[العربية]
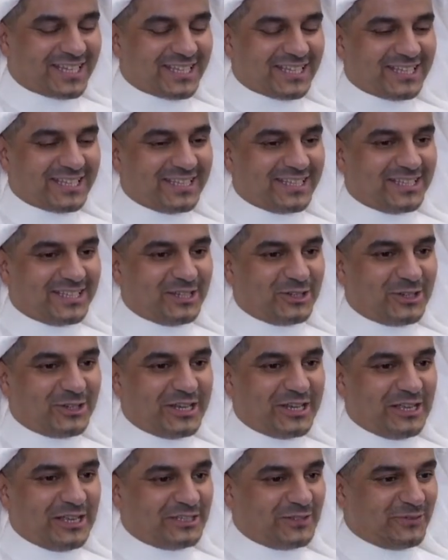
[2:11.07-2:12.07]
آه، اننا
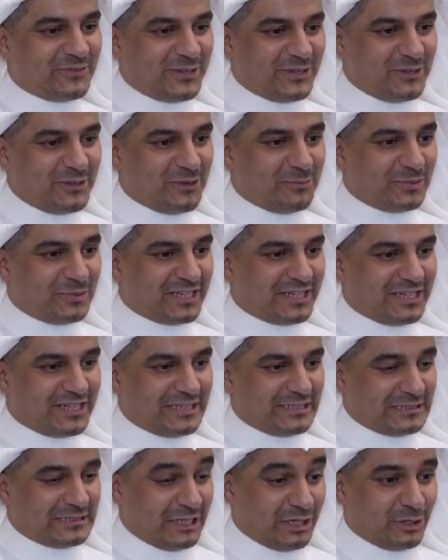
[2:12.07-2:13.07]
نحتفل اليوم
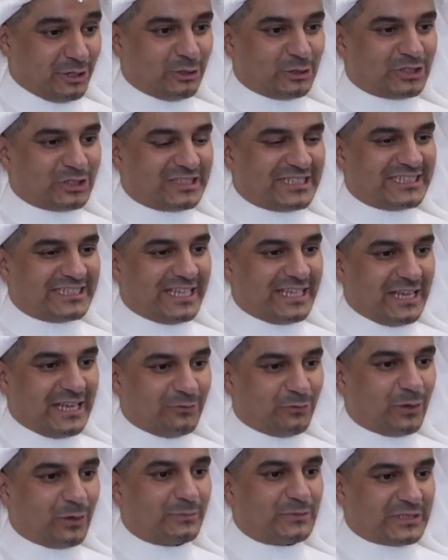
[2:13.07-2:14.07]
بتخرج
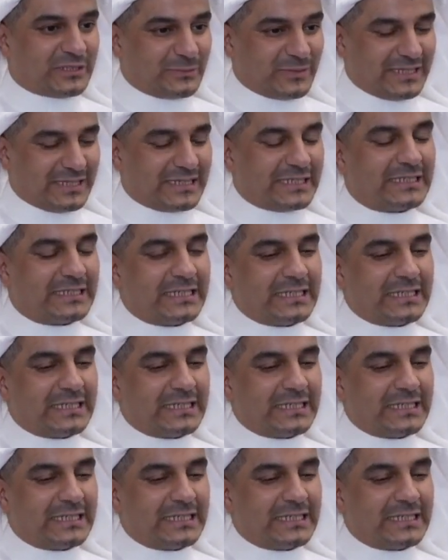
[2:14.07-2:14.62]
9500